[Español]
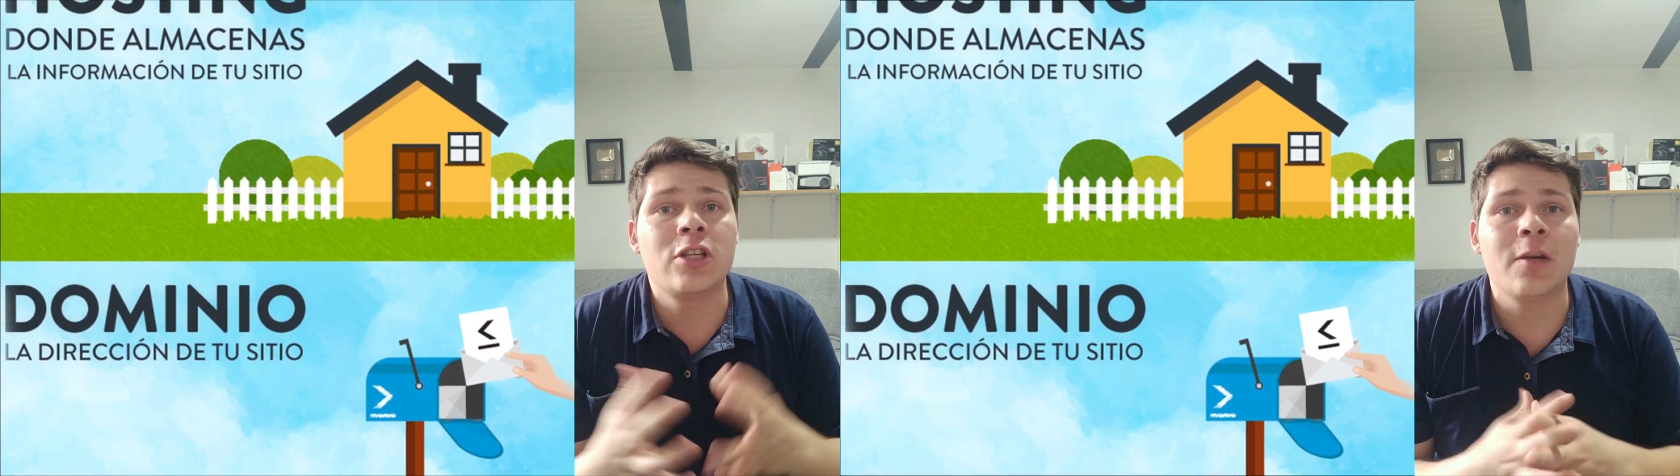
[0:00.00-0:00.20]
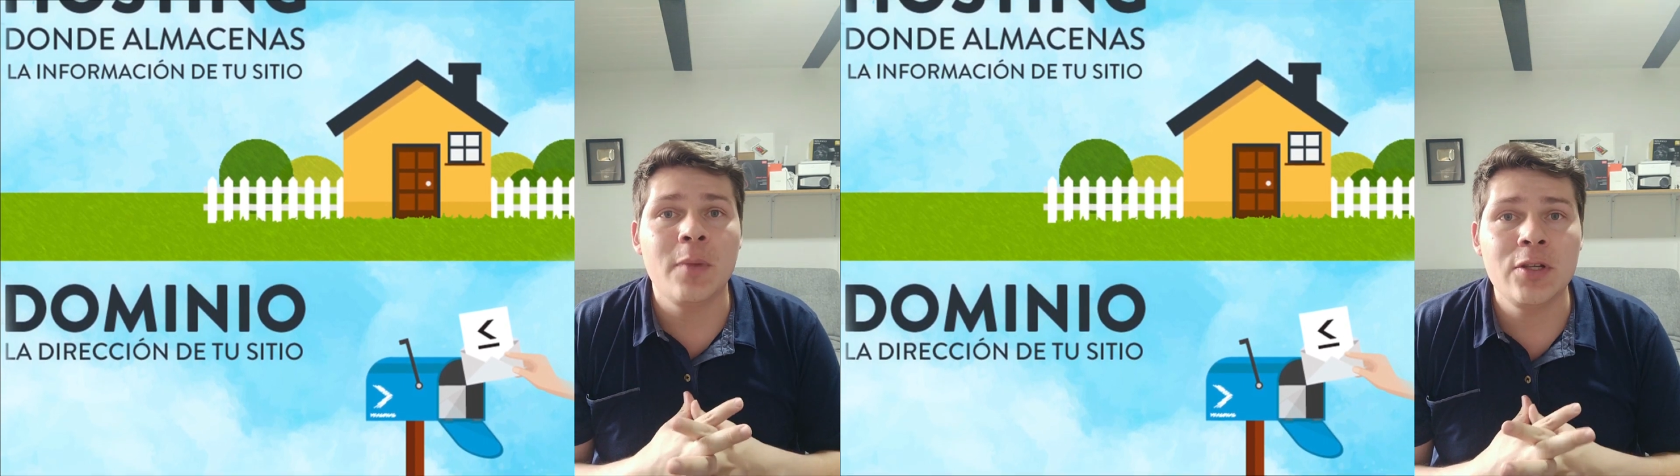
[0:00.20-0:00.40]

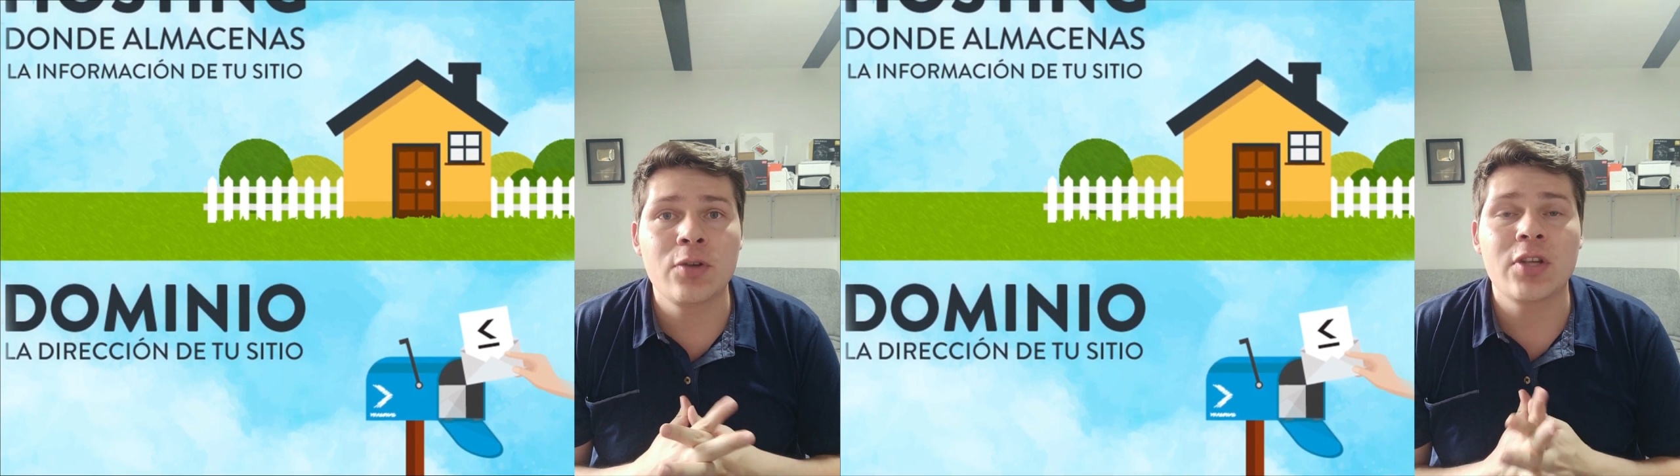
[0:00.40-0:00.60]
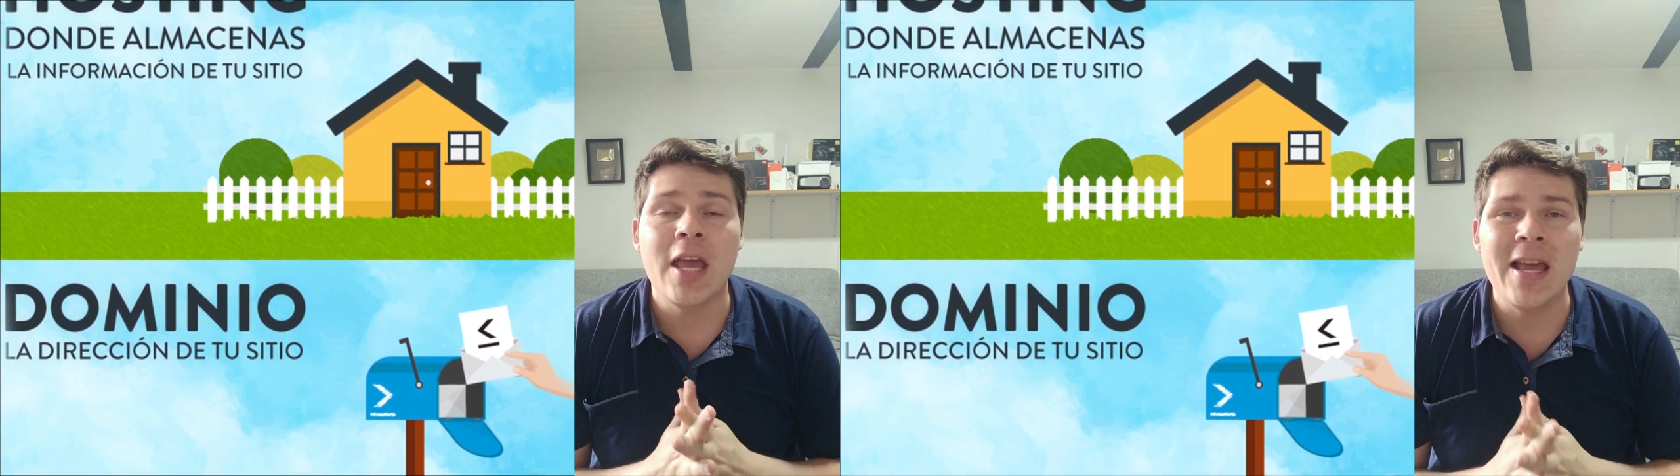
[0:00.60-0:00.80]

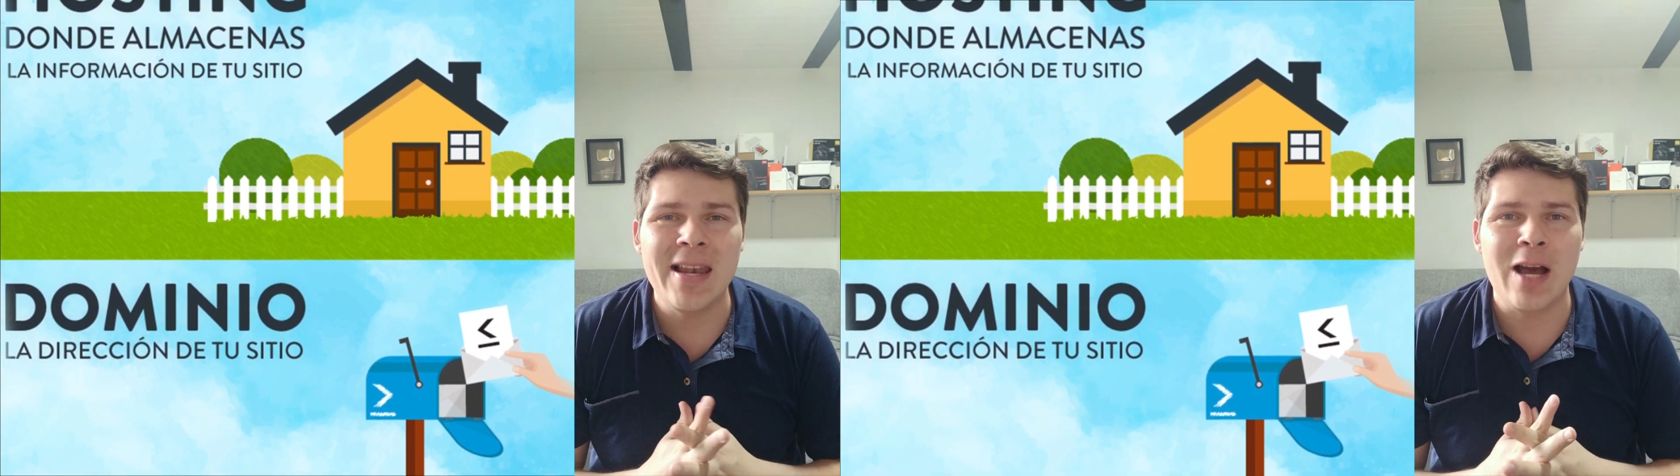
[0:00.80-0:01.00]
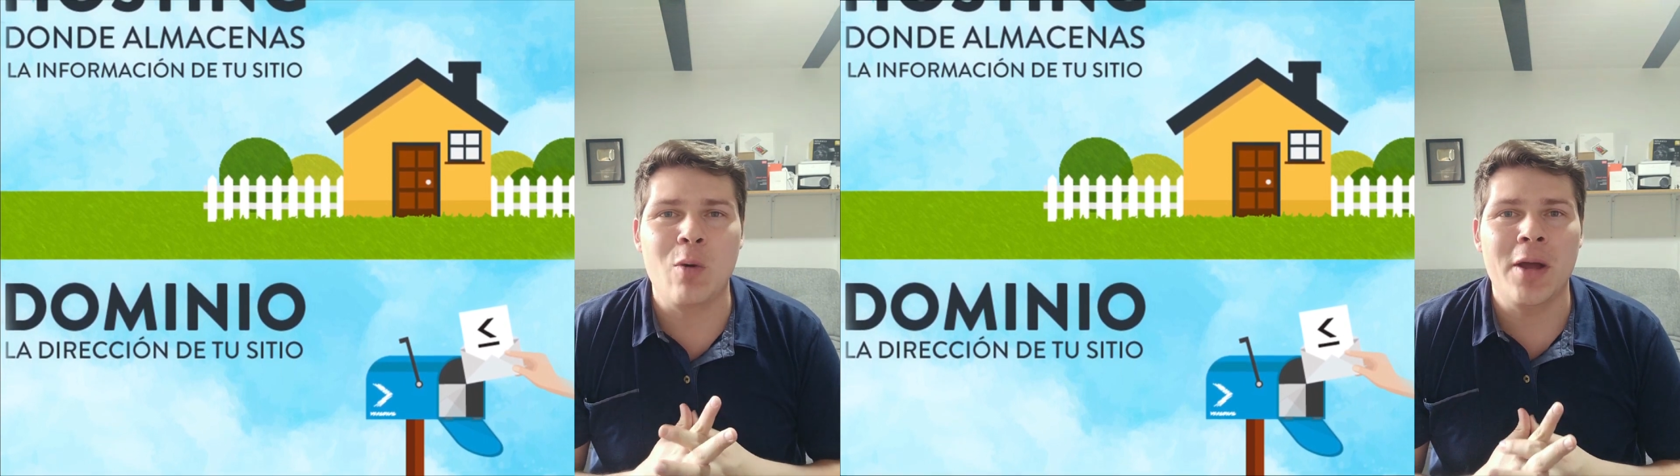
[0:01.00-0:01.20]
servicios
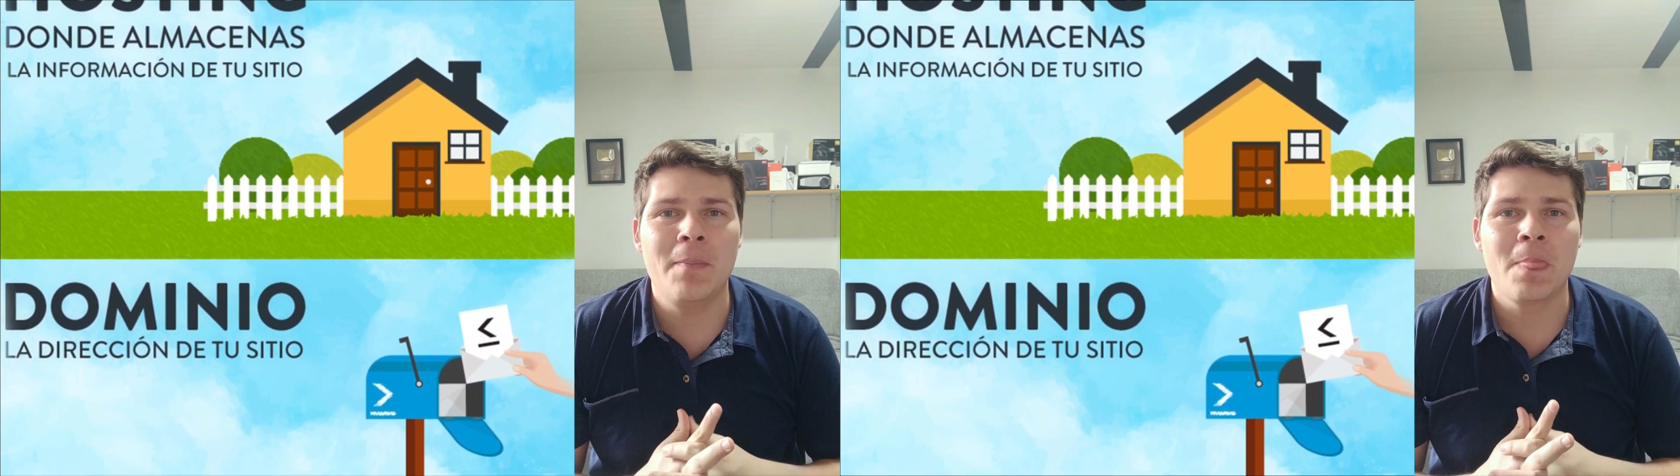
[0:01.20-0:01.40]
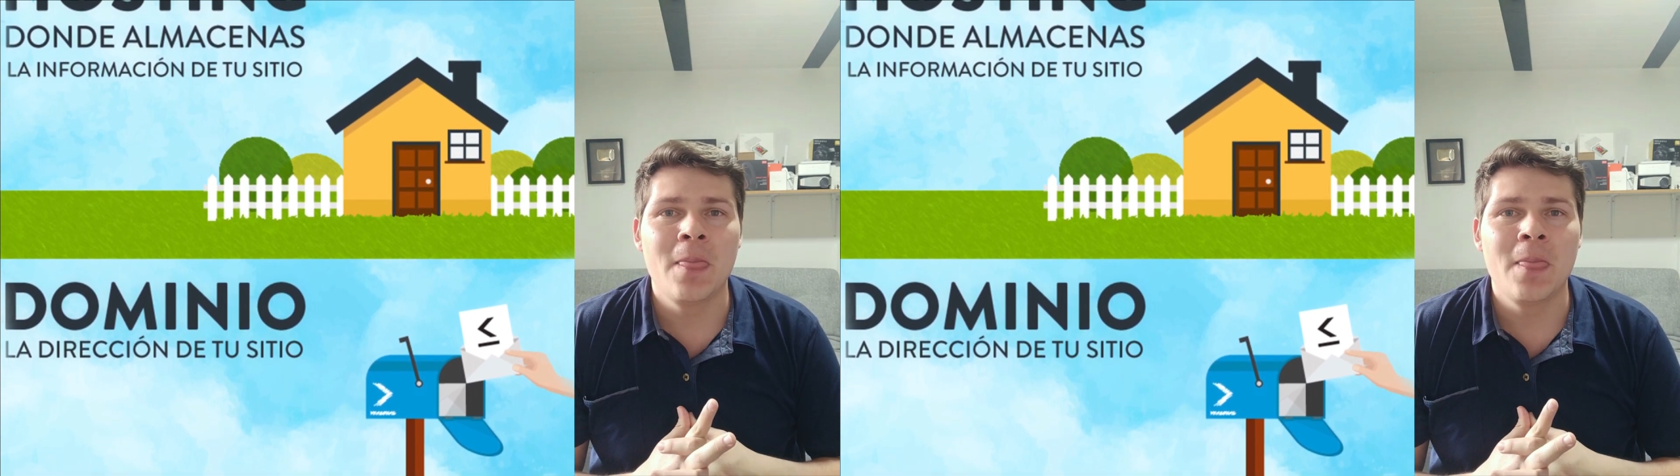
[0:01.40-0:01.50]
en la web.